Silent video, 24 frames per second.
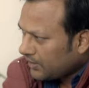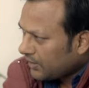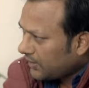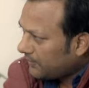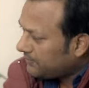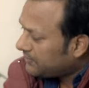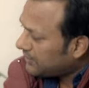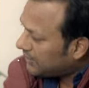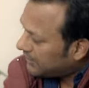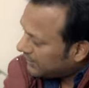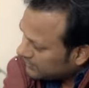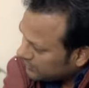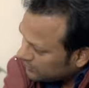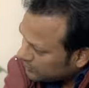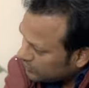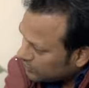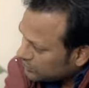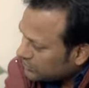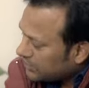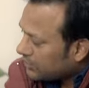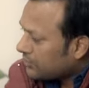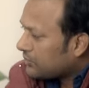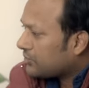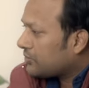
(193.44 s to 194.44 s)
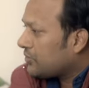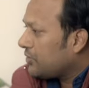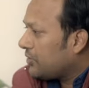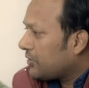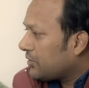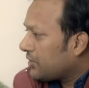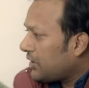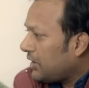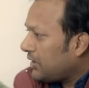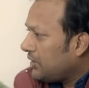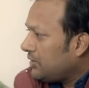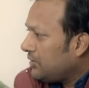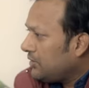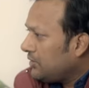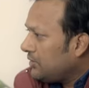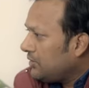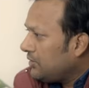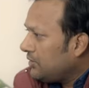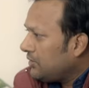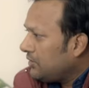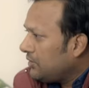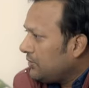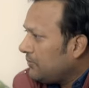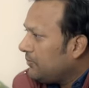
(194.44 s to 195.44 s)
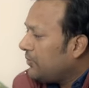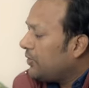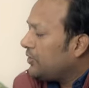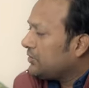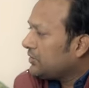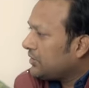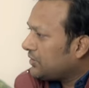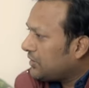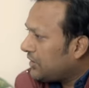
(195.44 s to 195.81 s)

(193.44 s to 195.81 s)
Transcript: अब दे देती दो चार और उसको गाली बोल